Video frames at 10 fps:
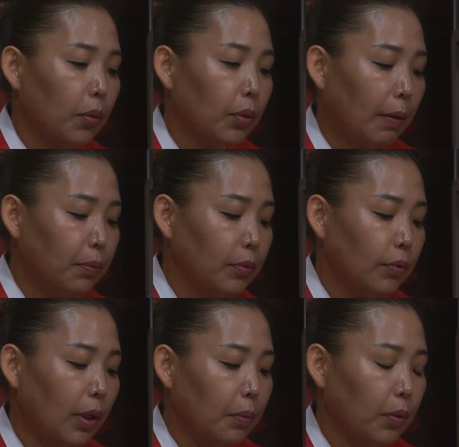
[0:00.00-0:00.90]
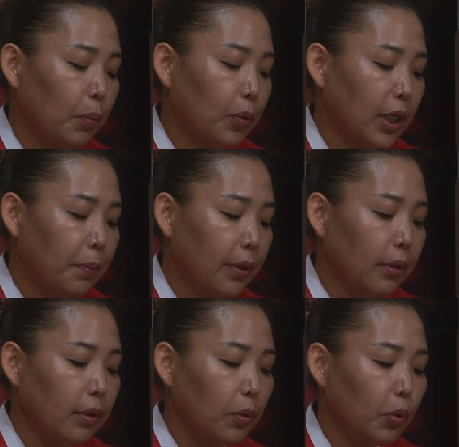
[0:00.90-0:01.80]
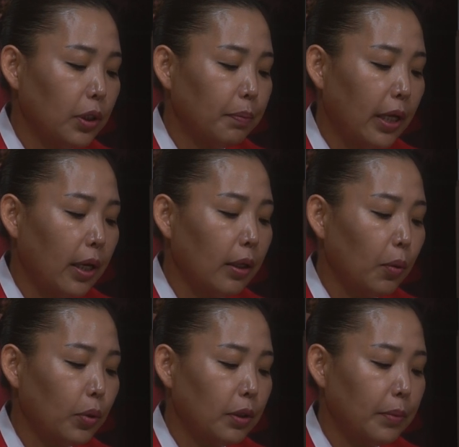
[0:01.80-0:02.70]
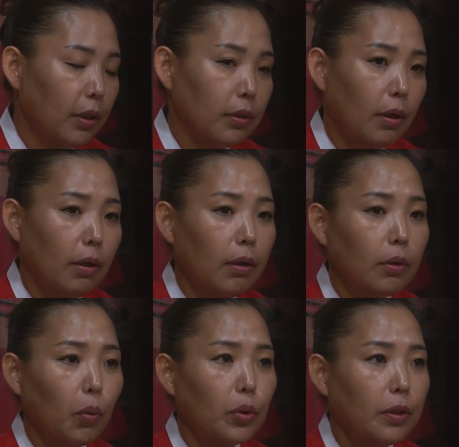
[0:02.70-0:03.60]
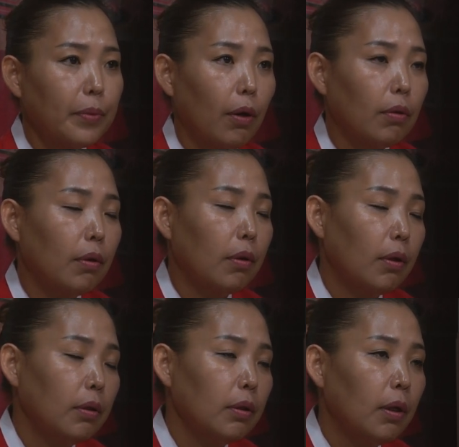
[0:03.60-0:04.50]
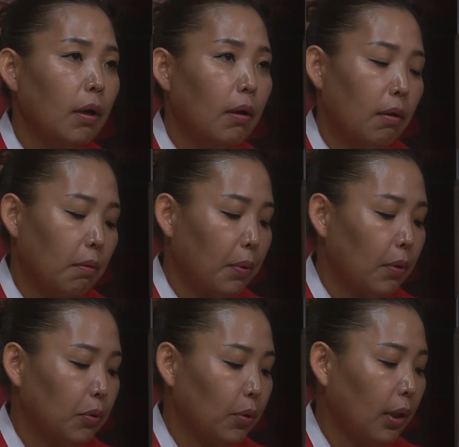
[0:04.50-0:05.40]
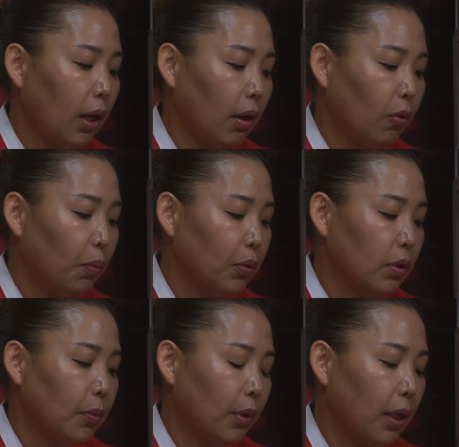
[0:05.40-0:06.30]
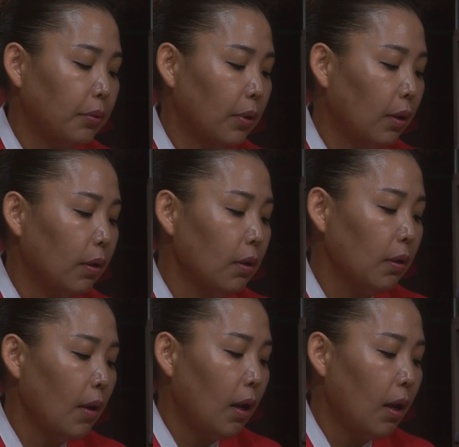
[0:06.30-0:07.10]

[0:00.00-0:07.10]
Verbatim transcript: 또 나쁜 궁합으로 보자면은 54, 56, 58은 어, 별로 좋다라고 보지 못하고요.